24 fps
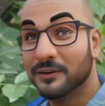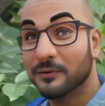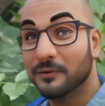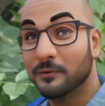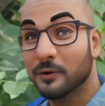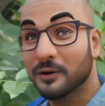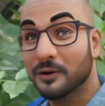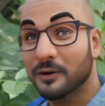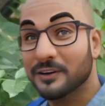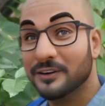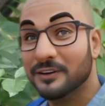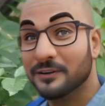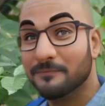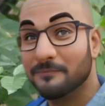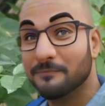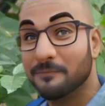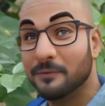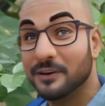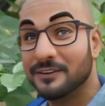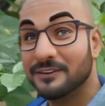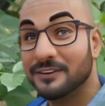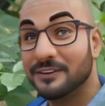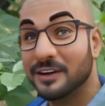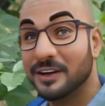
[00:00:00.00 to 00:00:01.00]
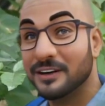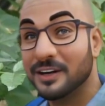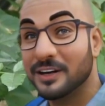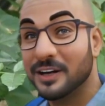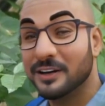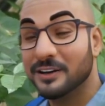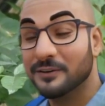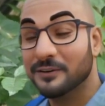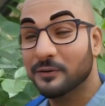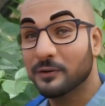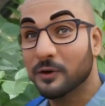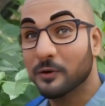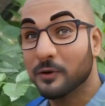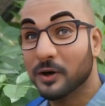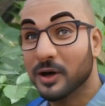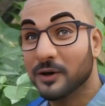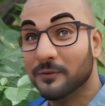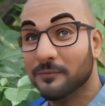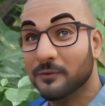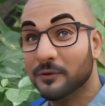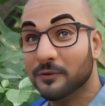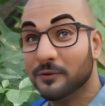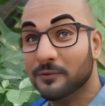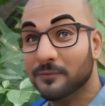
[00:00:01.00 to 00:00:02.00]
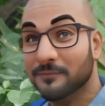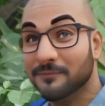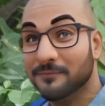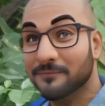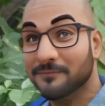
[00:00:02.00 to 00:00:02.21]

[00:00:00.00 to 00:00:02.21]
que suele ser más larga que su cuerpo.